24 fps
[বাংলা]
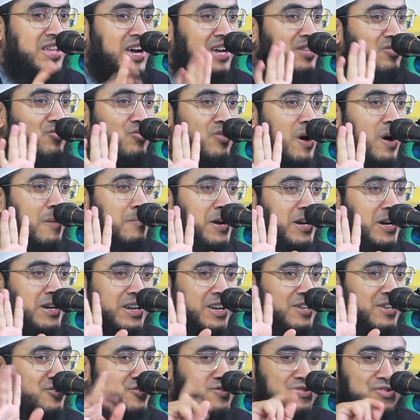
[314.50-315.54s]
দায়িত্ব আমার
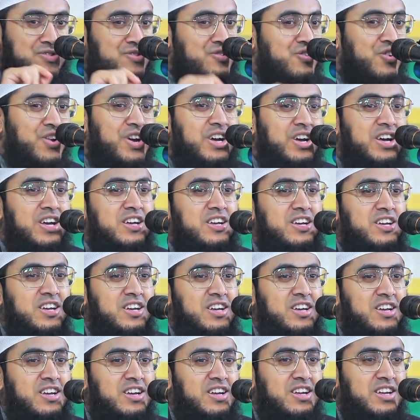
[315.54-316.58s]
টেনশন নিও না
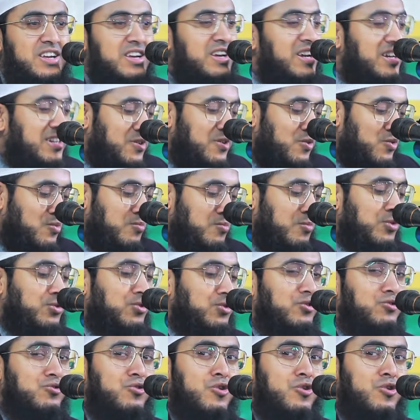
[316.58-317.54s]
একটা উন্মুক্ত